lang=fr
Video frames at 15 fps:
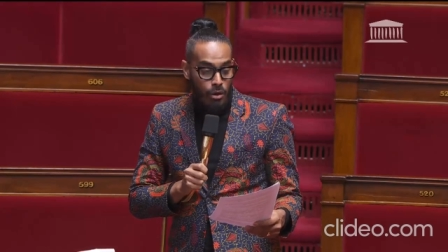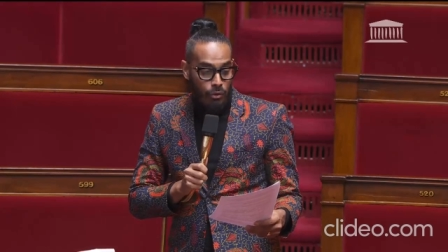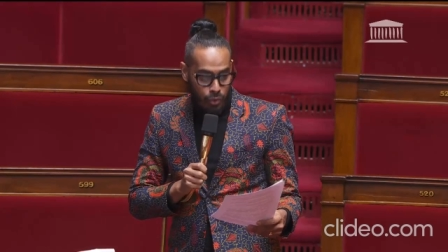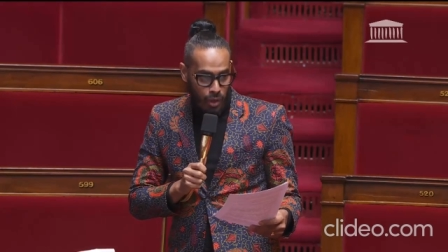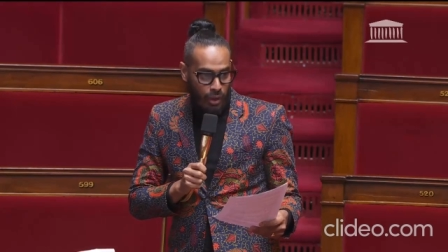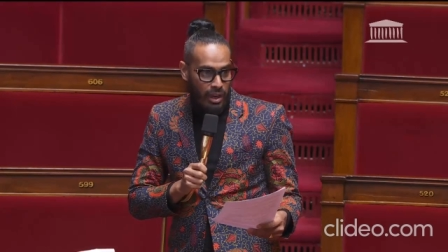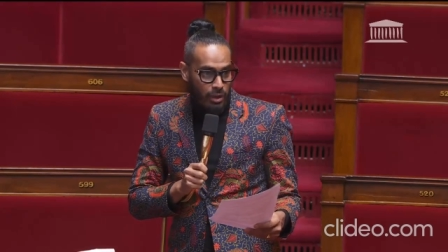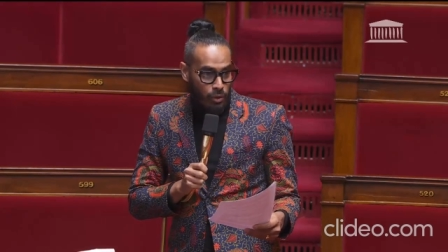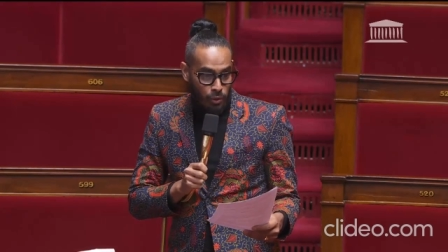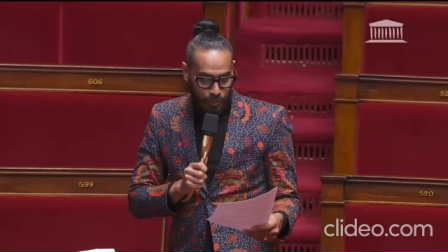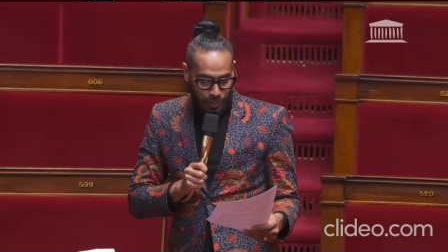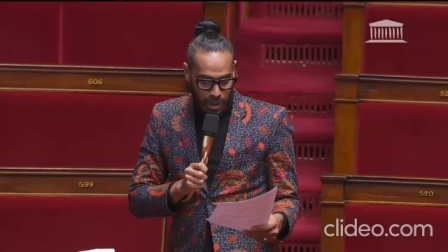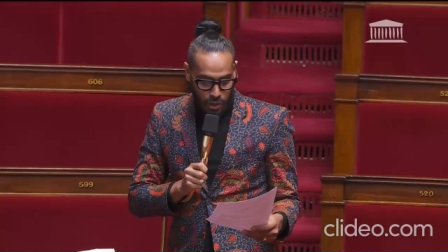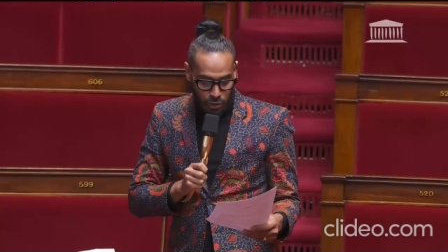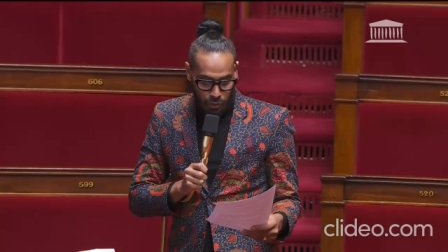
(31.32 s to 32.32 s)
Vous l'aurez
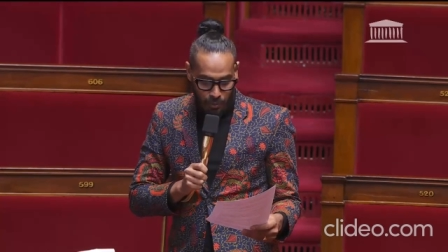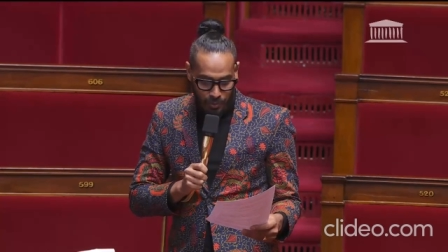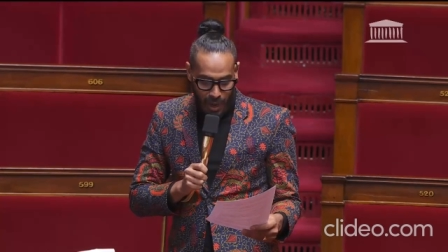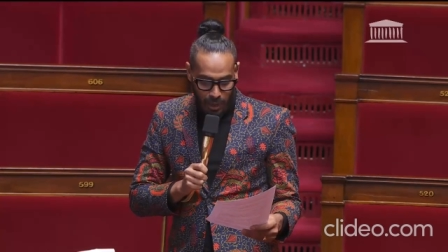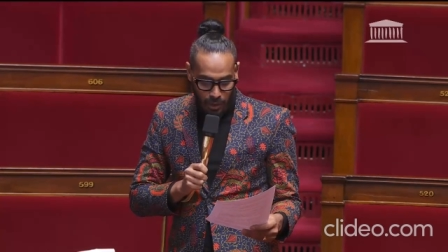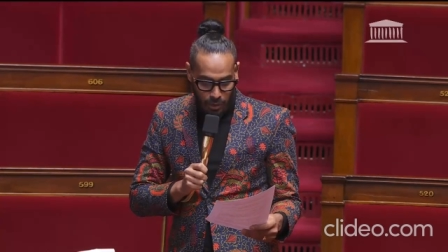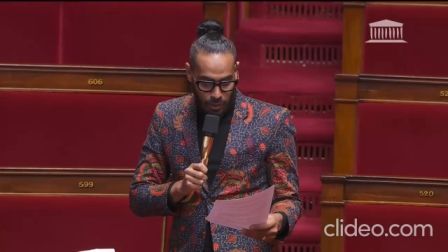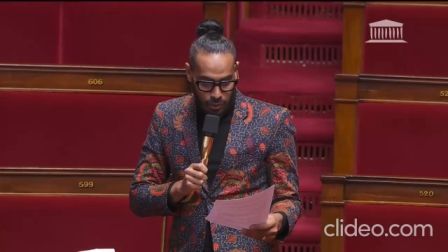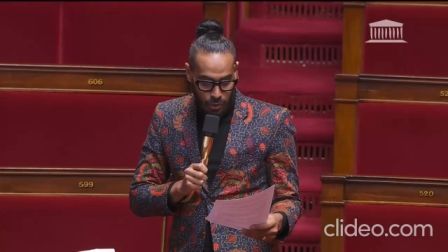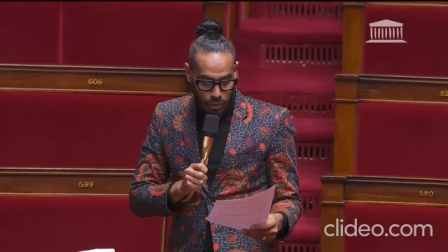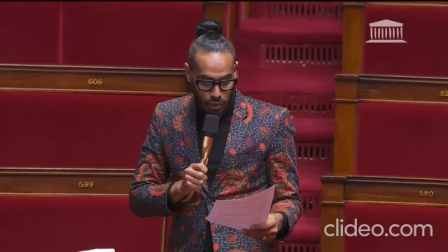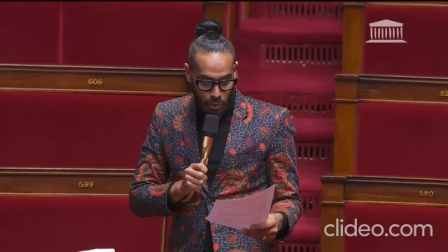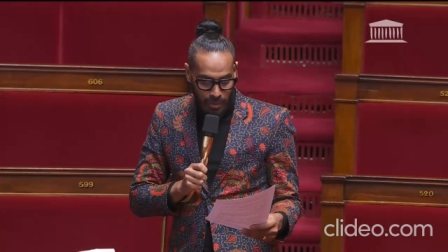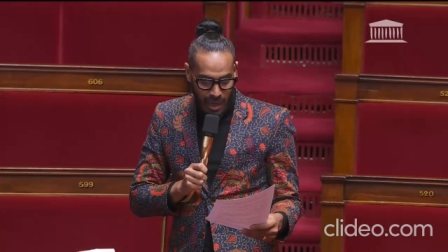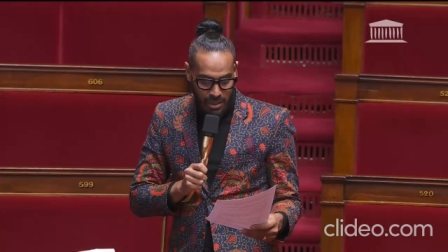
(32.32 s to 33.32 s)
compris, je vous parle de
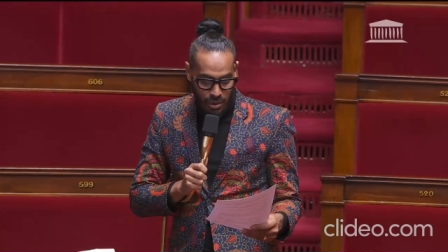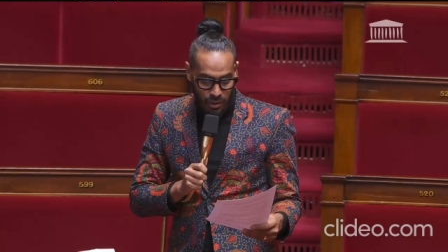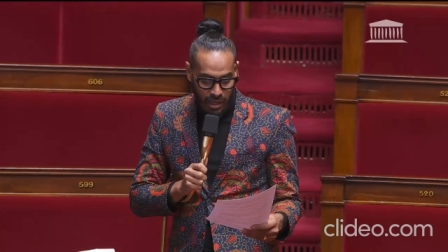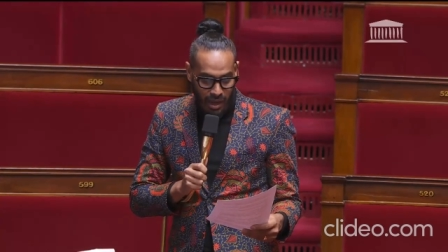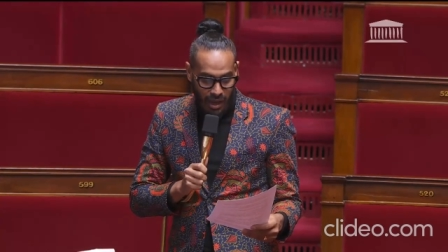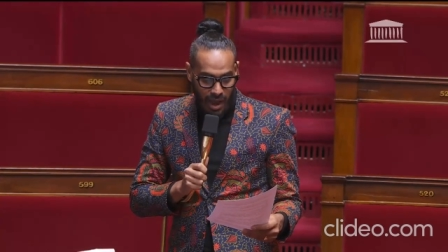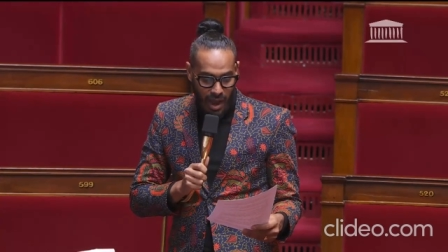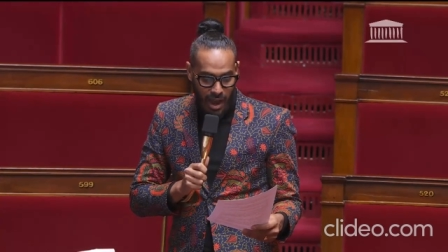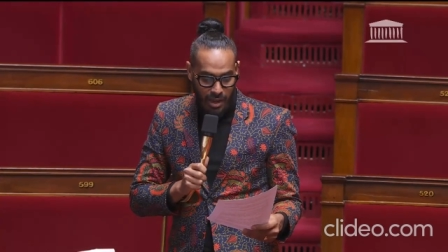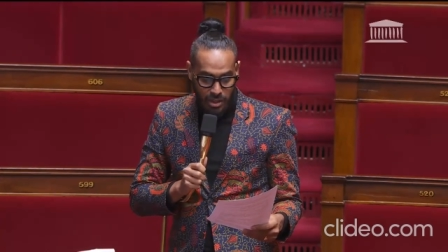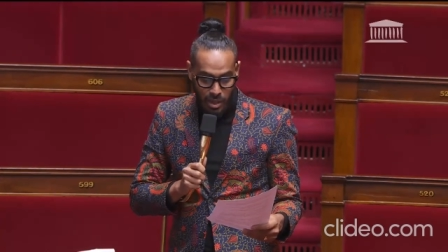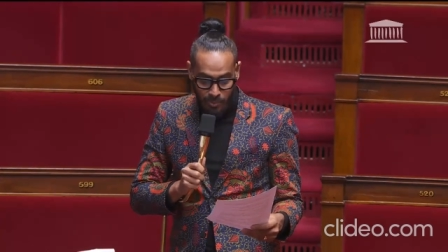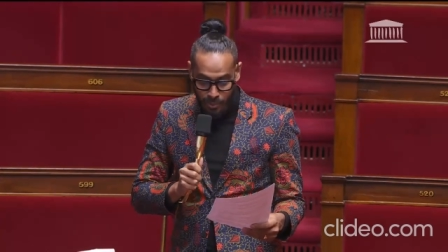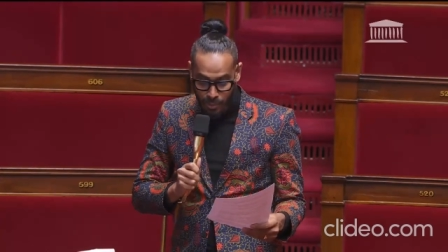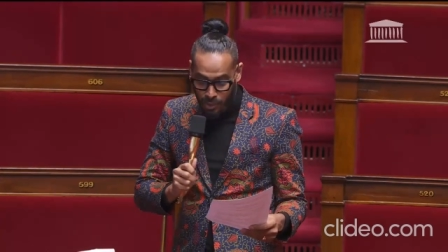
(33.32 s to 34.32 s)
Thomas Sankara, un
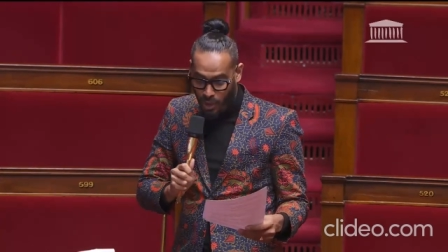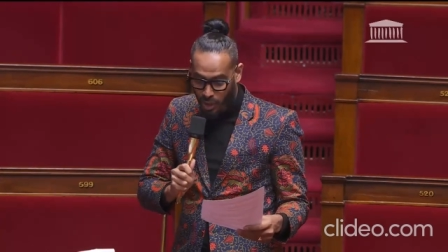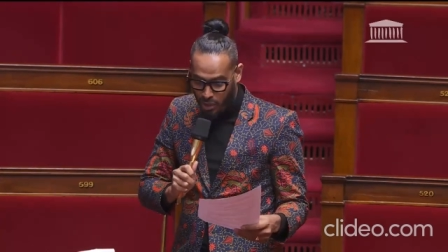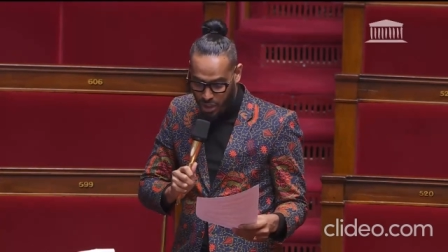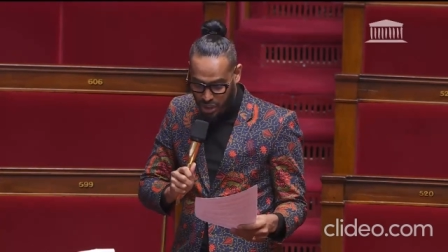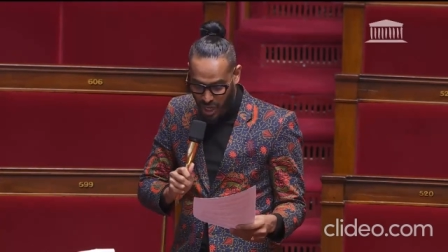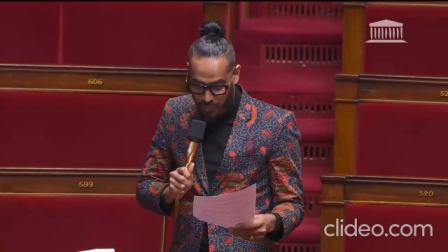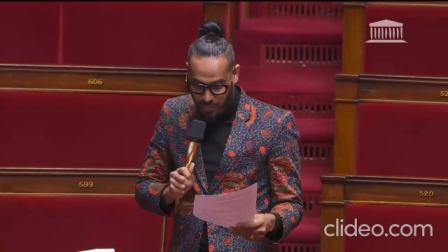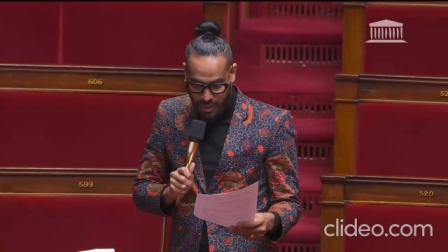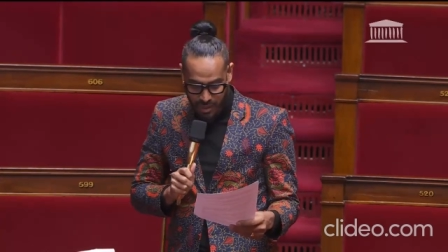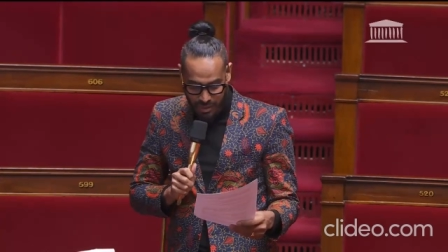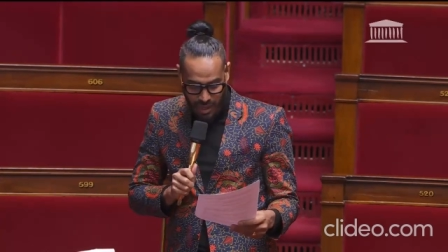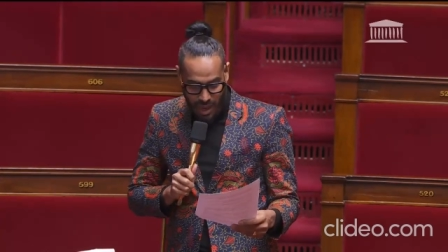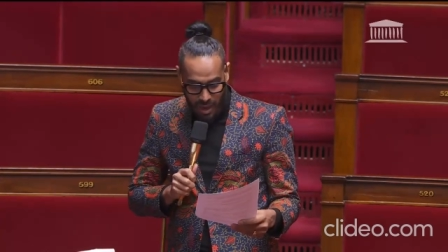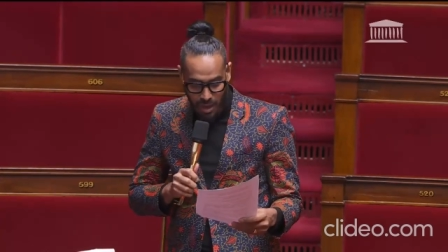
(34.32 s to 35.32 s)
des plus grands chefs
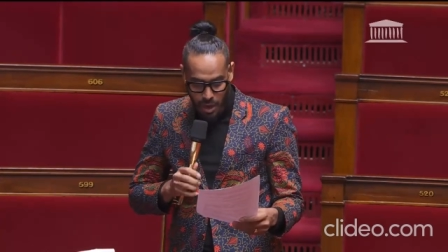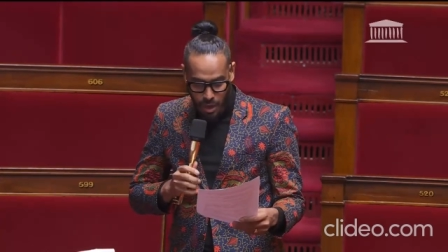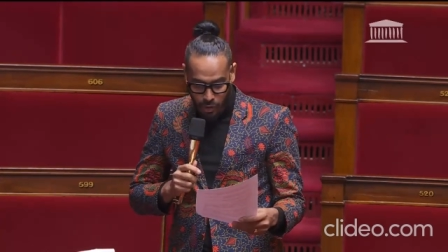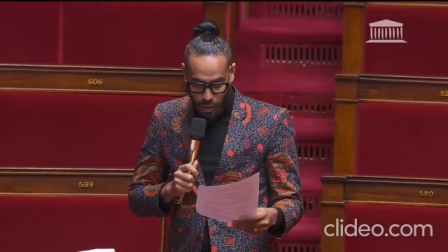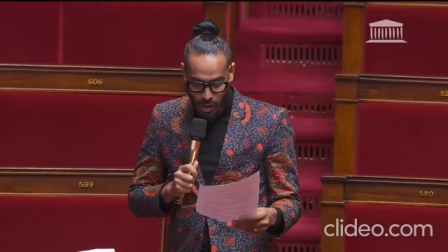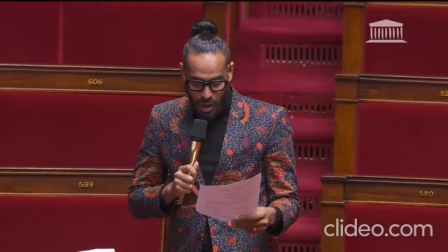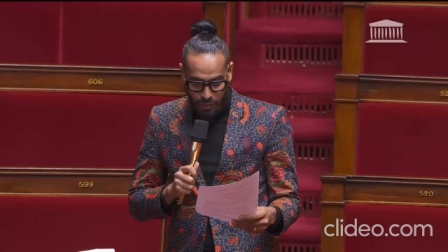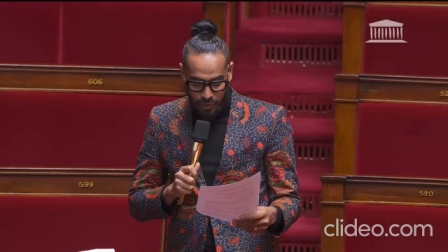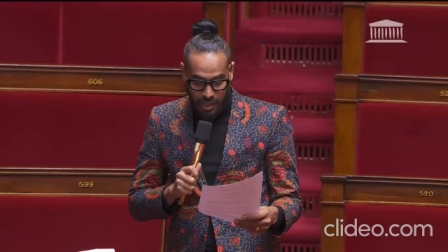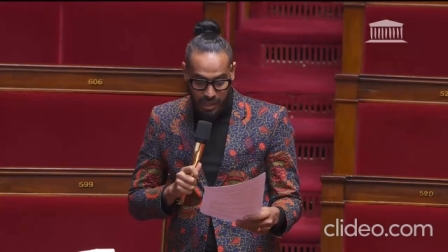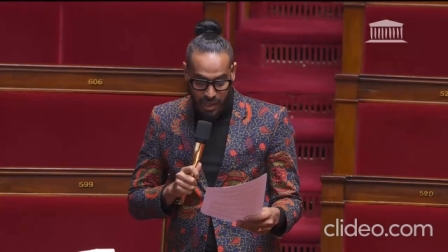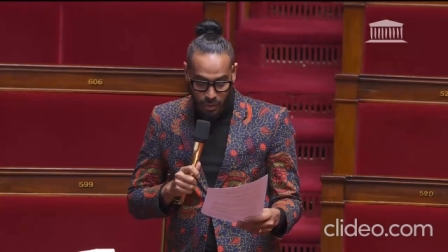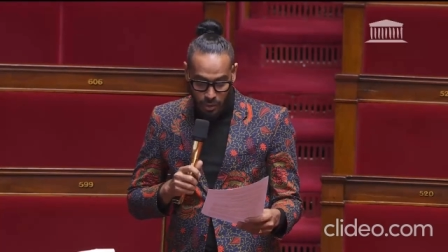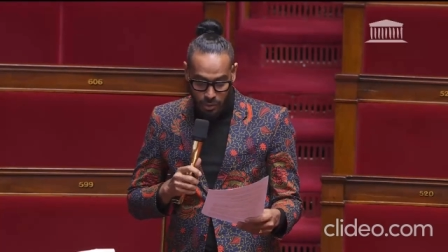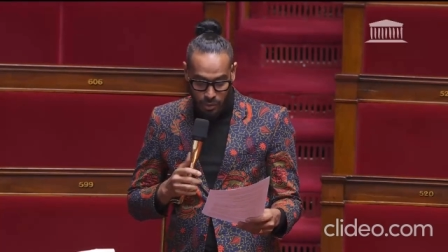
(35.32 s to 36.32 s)
d'État que l'Afrique
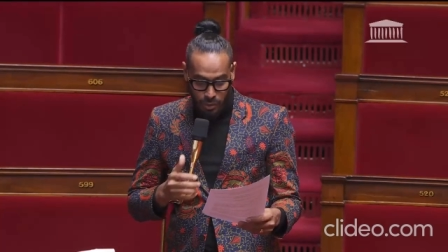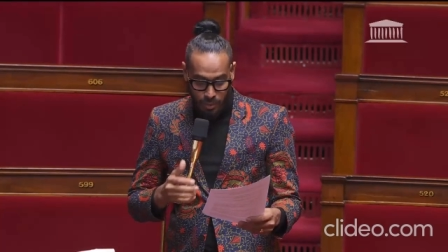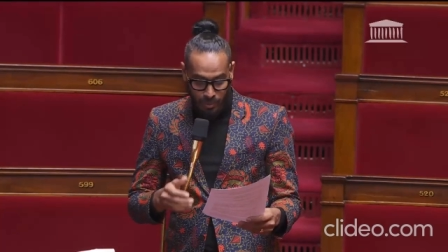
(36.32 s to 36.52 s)
ait connu,